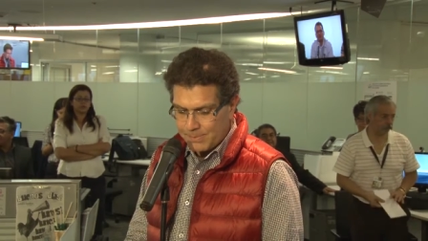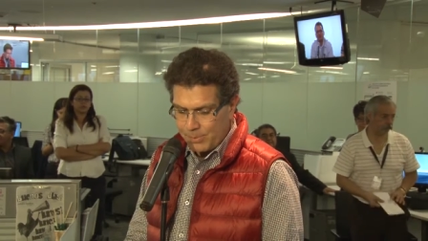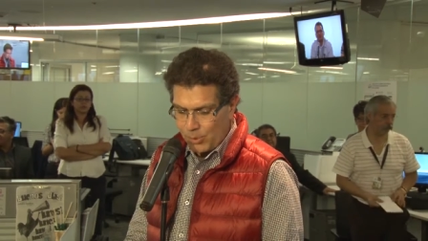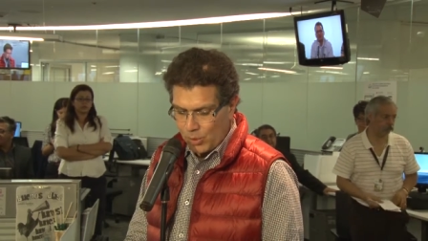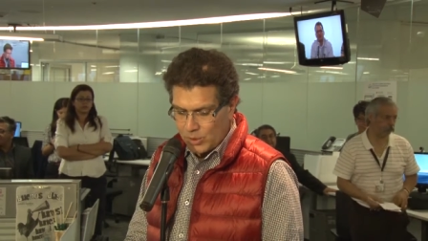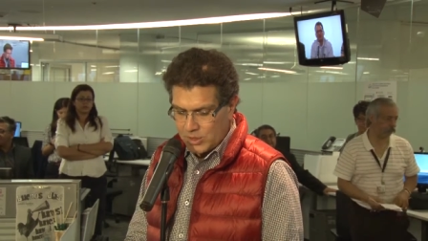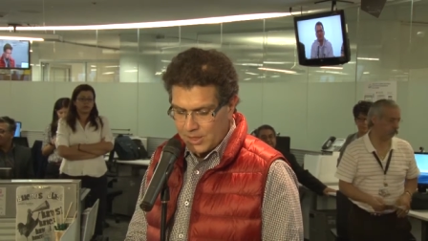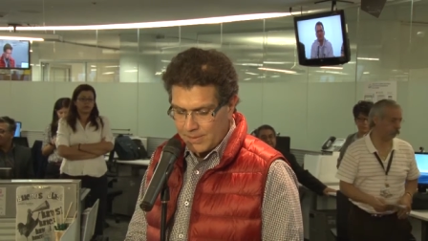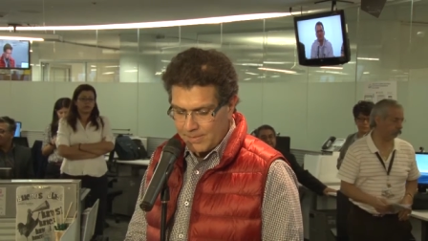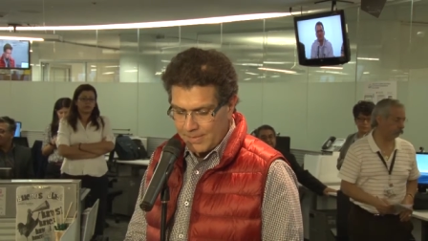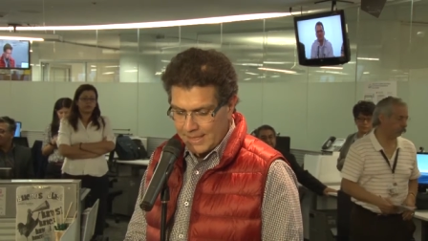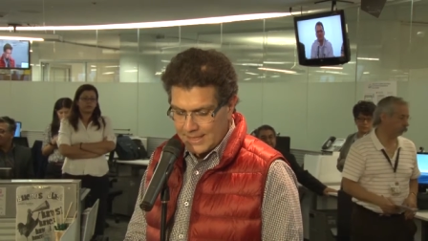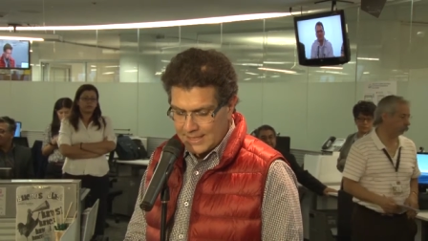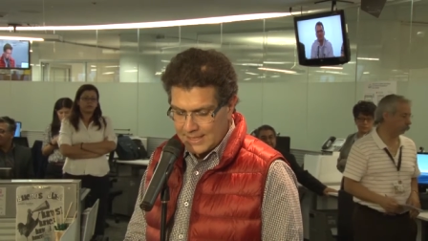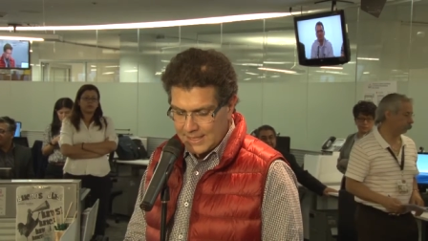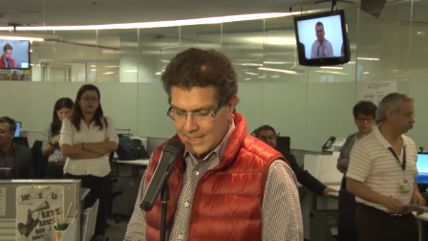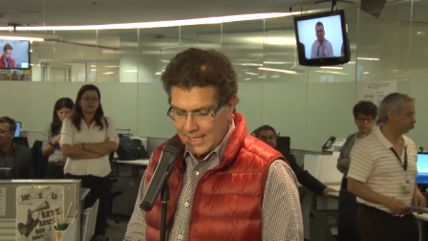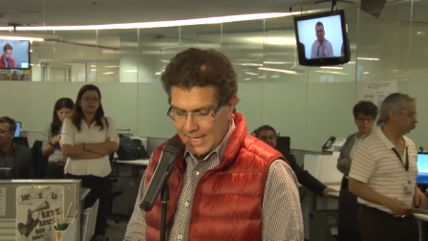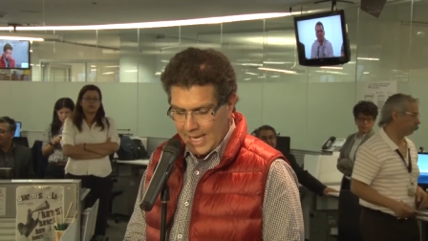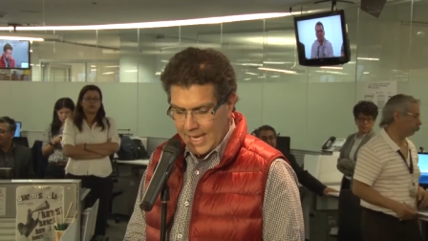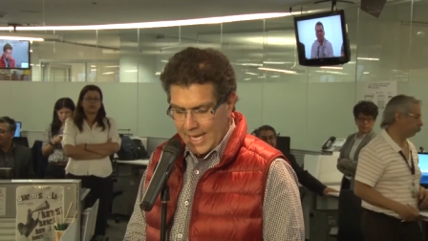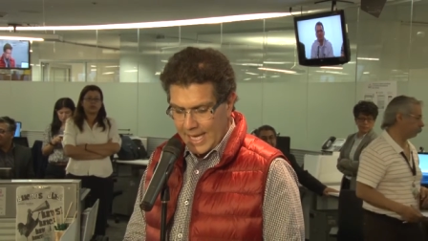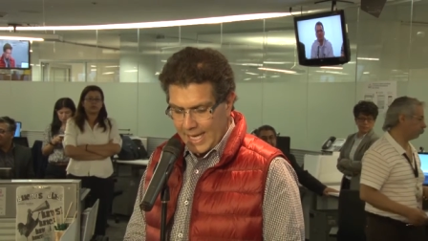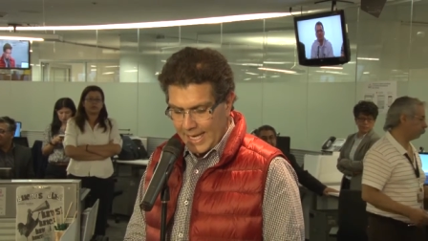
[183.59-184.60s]
próximas
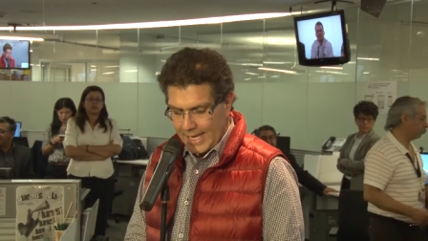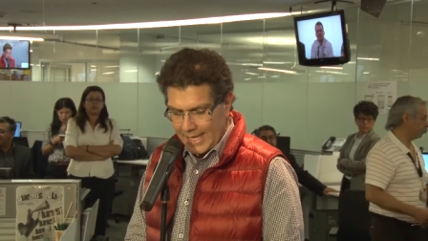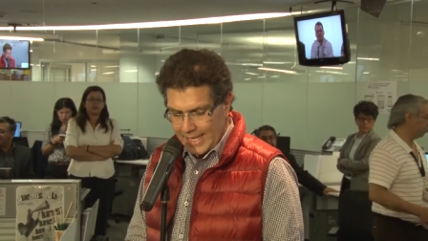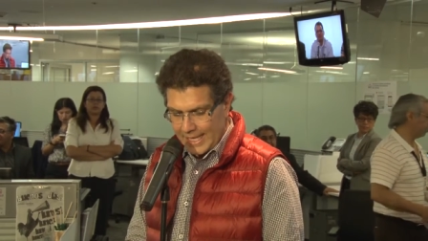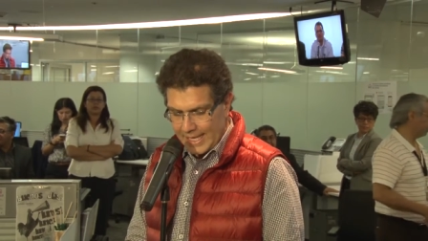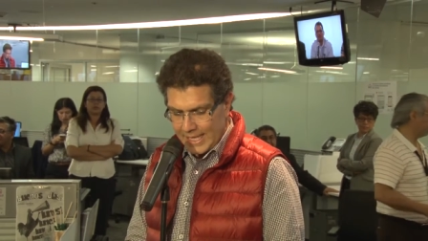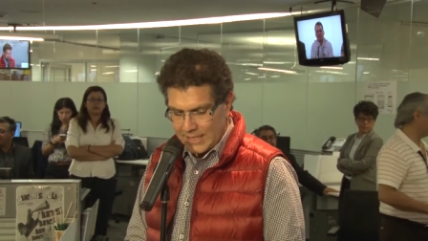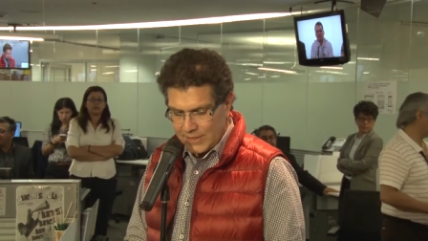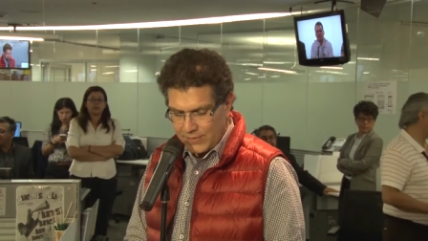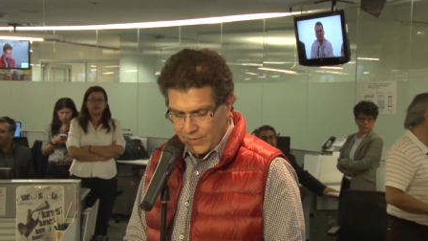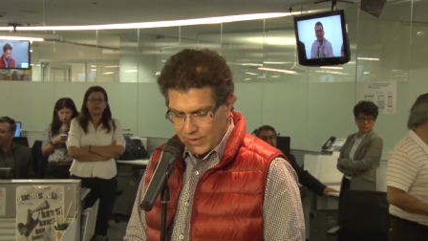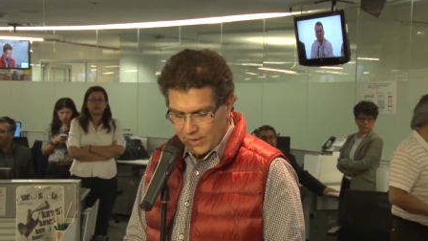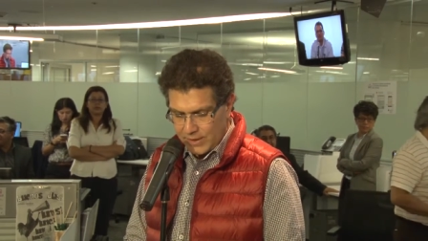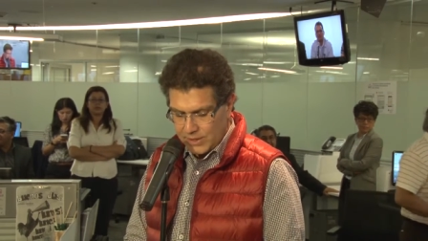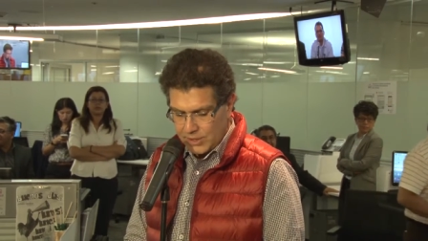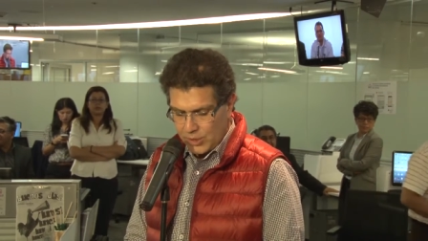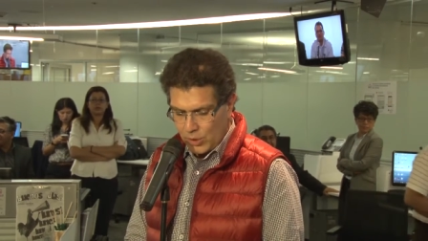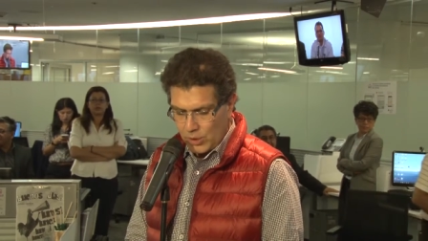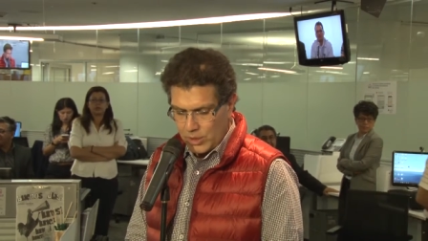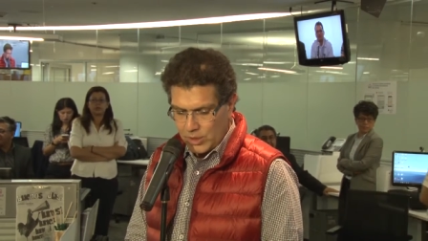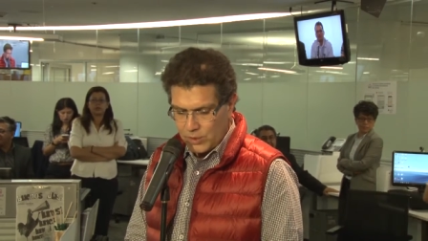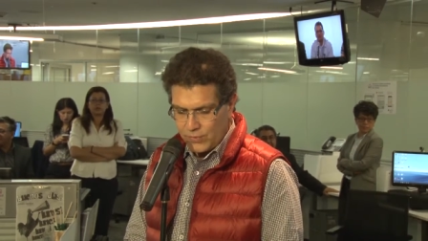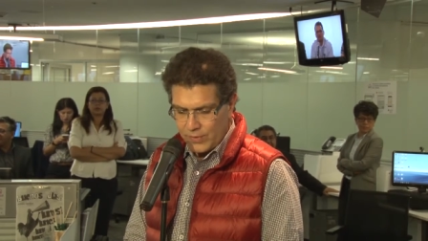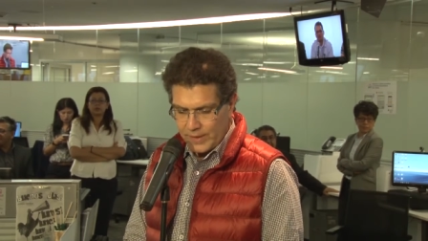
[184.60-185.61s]

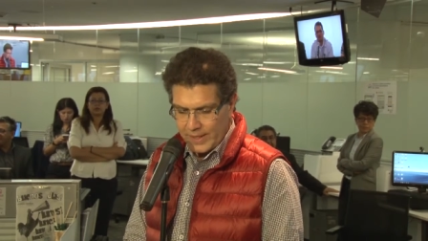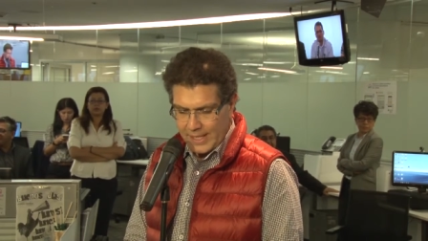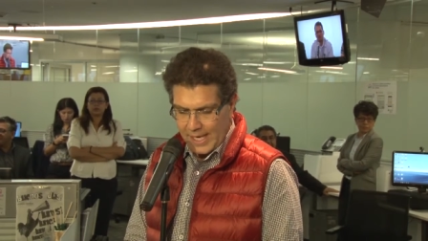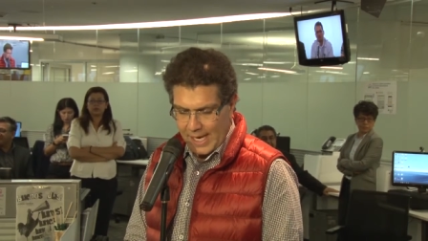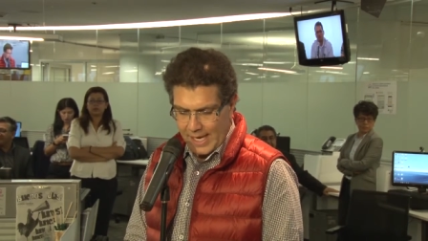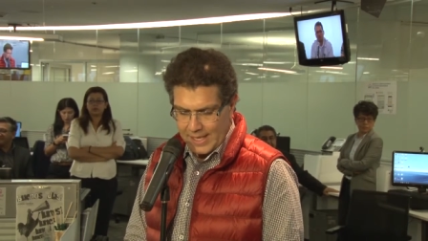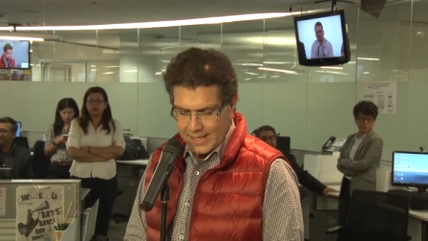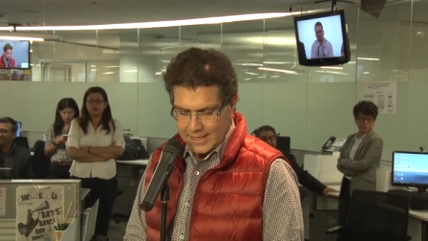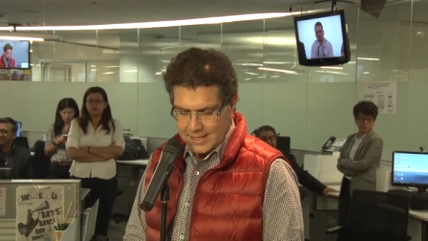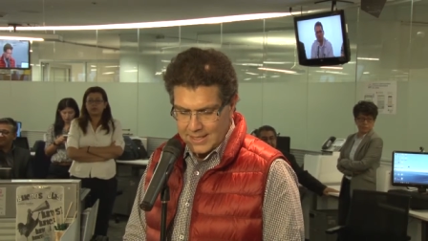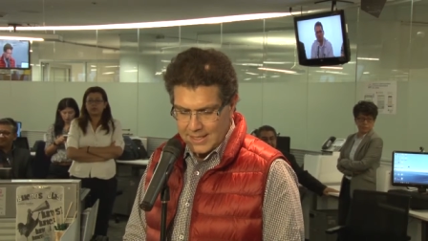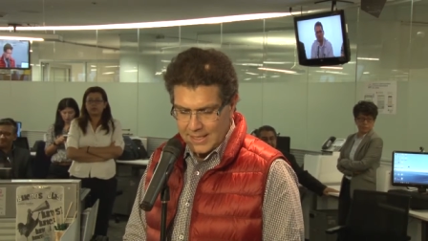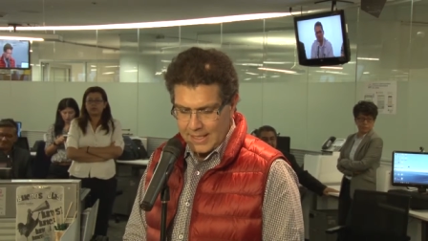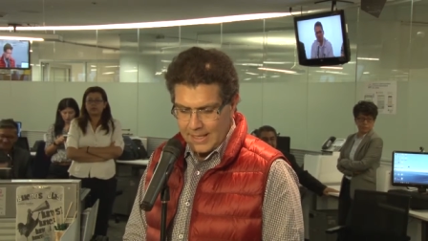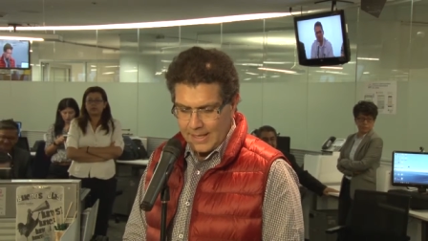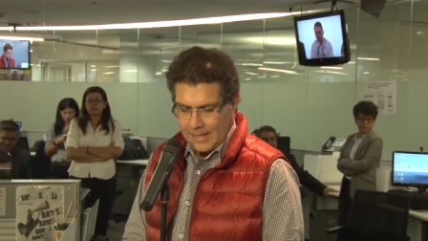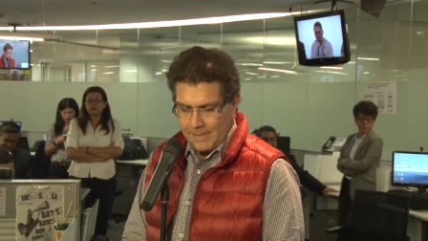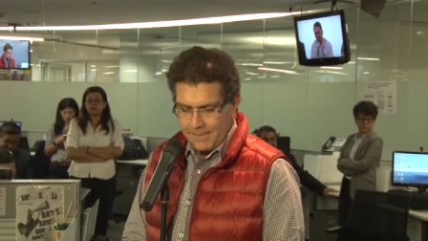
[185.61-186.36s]
elecciones federales